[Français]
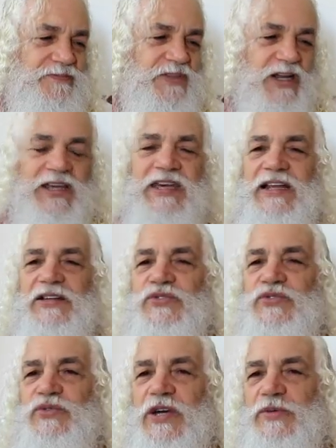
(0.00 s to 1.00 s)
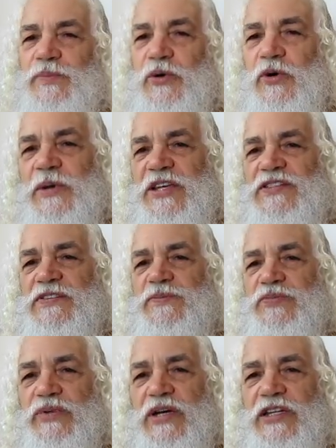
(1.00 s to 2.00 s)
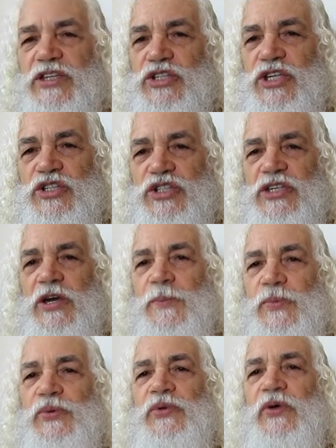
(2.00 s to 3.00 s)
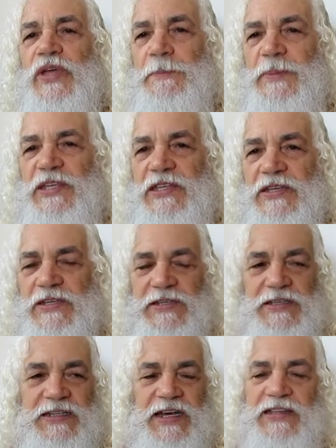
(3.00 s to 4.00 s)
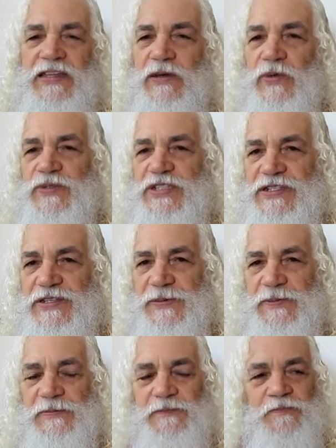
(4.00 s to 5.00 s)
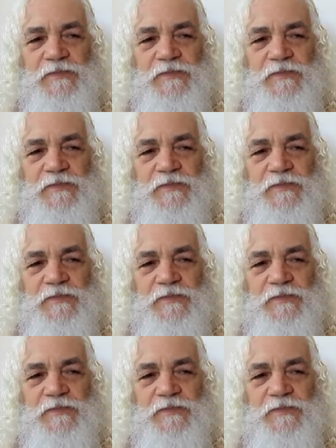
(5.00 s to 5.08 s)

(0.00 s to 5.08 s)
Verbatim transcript: dans laquelle tu as une promesse pour aller chercher un peu de répit, à ta condition,